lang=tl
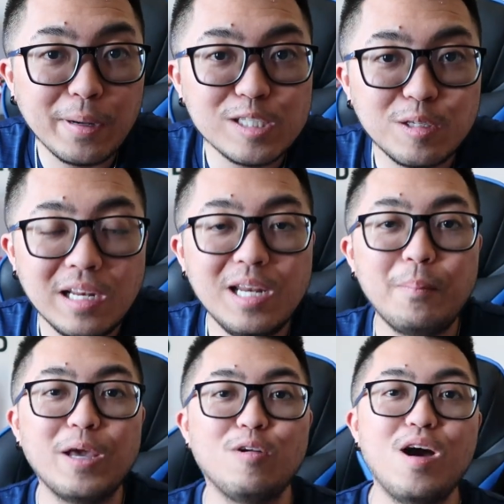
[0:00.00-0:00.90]
personally
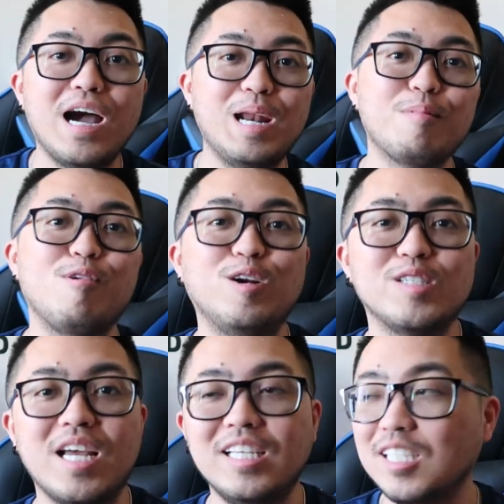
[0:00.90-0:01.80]
pero ang alam ko ano
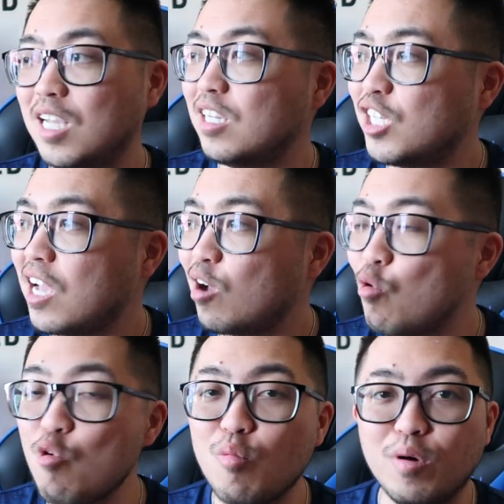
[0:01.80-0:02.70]
siya, isa siyang
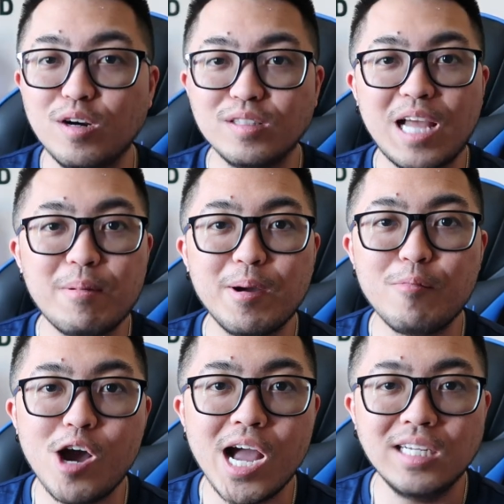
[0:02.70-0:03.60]
Chicago Hooper. Tama
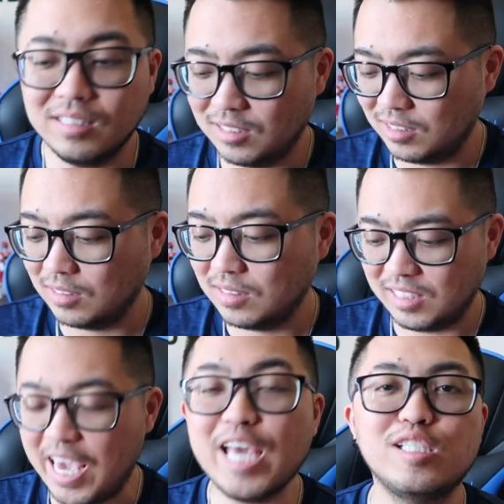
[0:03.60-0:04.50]
ba? Ah?
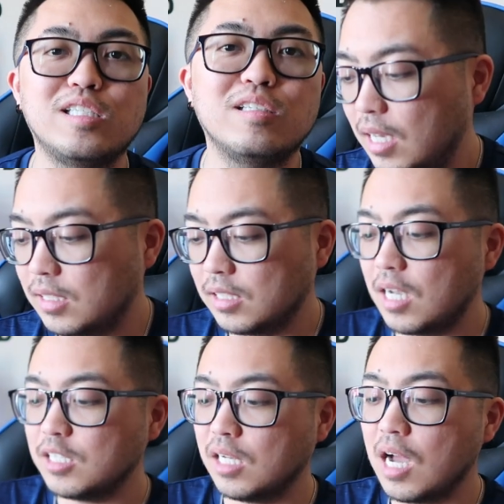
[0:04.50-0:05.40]
Yes, isa
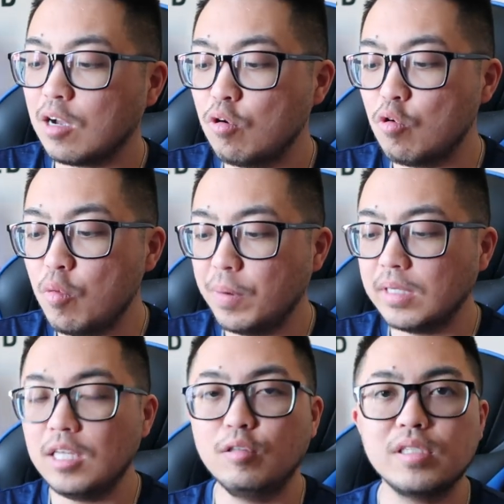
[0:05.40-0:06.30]
siyang Chicago
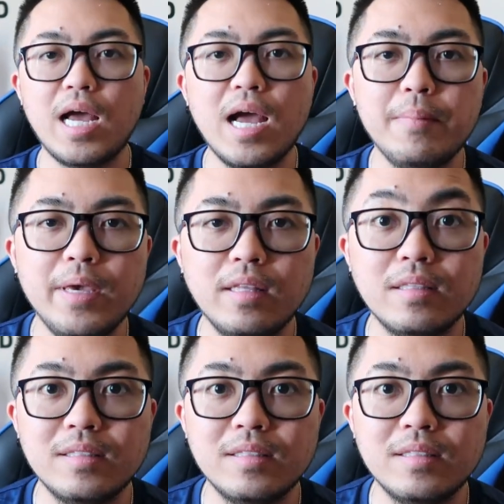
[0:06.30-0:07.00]
Hooper dito sa amin.